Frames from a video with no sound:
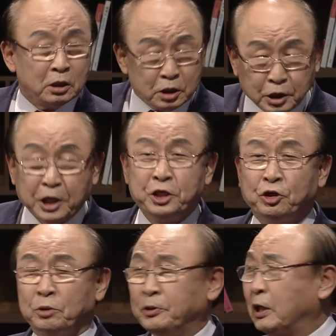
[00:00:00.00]
이게
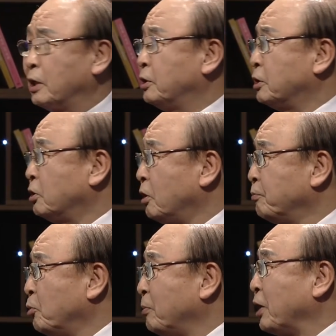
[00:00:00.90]
인격입니다.
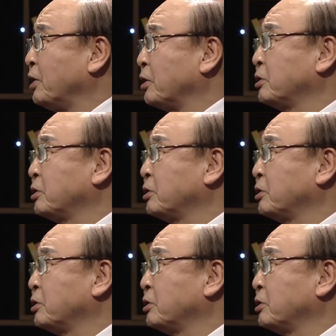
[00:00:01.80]
그래서 마가장